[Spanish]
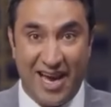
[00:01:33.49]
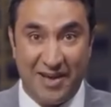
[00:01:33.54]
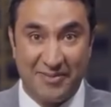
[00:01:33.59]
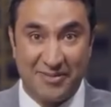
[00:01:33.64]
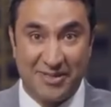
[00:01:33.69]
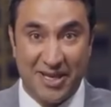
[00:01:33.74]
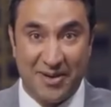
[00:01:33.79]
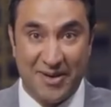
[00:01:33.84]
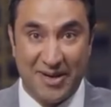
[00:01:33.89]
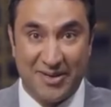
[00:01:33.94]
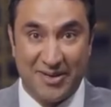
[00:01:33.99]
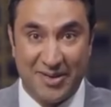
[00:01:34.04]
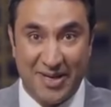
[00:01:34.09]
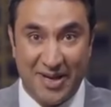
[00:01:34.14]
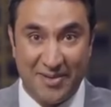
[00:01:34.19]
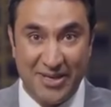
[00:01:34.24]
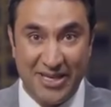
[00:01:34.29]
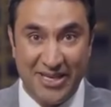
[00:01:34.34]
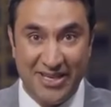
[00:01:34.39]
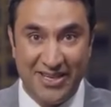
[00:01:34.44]
Soy Siyama
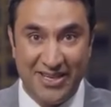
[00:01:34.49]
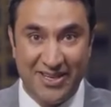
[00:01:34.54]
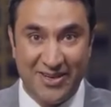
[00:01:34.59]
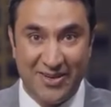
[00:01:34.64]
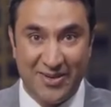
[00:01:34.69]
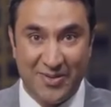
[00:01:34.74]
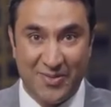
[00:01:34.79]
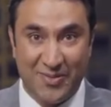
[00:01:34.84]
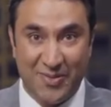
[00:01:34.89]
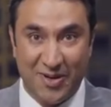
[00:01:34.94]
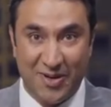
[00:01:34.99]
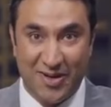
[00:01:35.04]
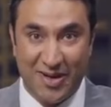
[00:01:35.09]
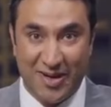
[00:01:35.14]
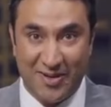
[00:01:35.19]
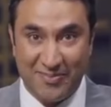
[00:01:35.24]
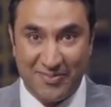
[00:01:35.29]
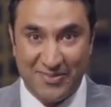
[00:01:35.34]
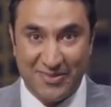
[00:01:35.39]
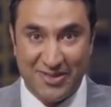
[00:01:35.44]
Corrami.
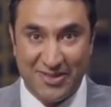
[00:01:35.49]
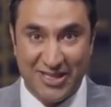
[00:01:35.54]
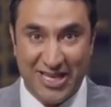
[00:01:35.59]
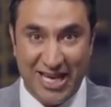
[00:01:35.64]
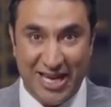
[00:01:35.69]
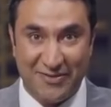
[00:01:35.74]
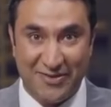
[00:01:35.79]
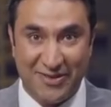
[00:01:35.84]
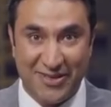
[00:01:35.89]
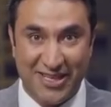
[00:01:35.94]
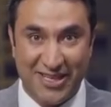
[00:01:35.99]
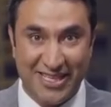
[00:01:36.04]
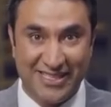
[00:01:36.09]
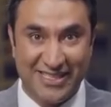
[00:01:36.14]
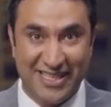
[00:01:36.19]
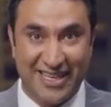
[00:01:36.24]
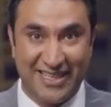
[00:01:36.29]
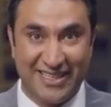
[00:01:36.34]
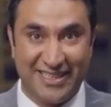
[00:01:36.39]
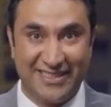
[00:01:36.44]
Bienvenidos a California desde
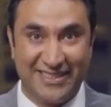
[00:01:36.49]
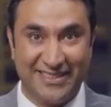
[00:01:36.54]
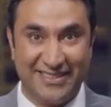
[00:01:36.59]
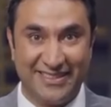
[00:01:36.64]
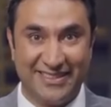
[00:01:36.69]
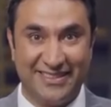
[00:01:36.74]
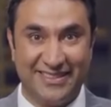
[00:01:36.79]
adentro.